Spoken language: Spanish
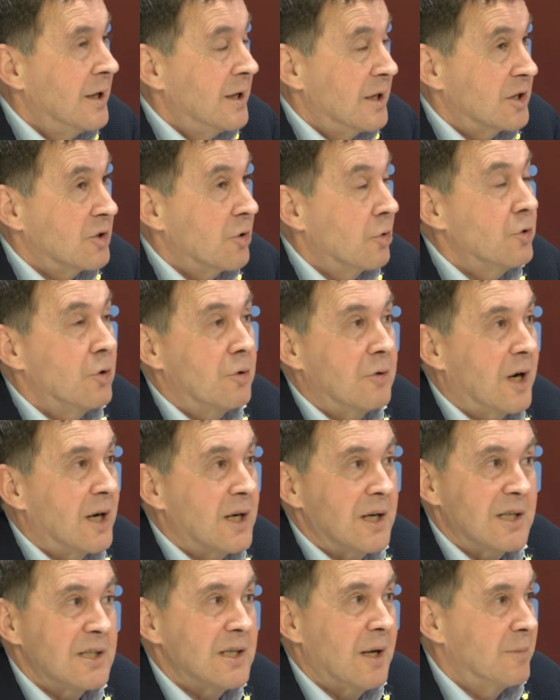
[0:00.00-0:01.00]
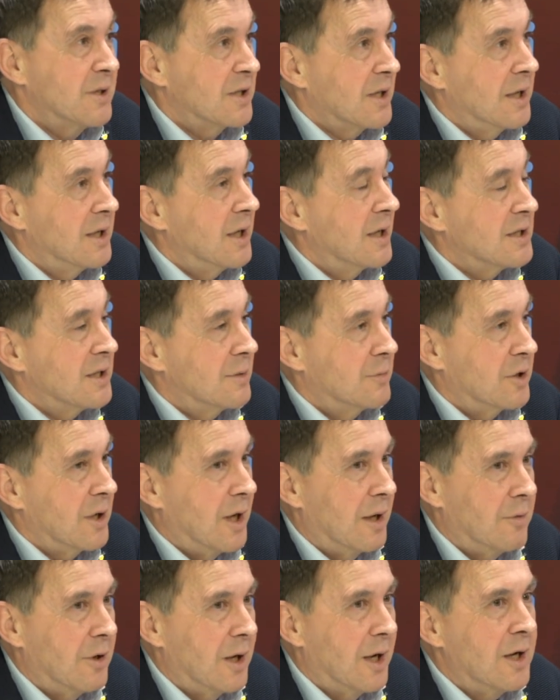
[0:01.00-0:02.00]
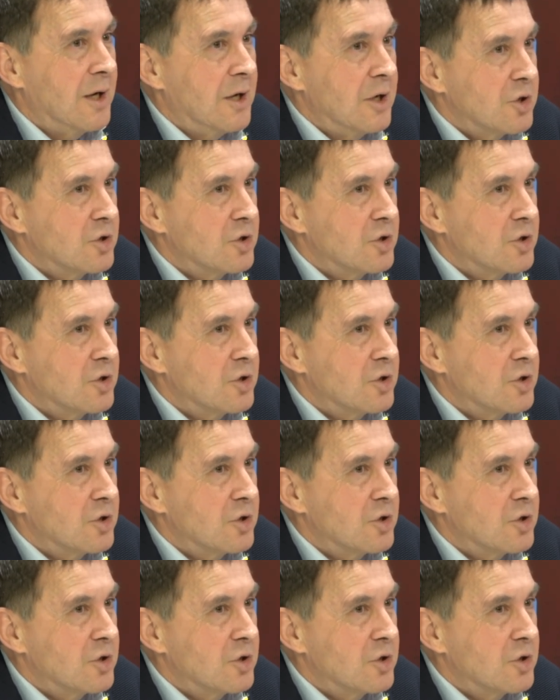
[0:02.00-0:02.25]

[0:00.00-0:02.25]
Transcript: Y en segundo lugar, es la pescadilla que se muerde la mola.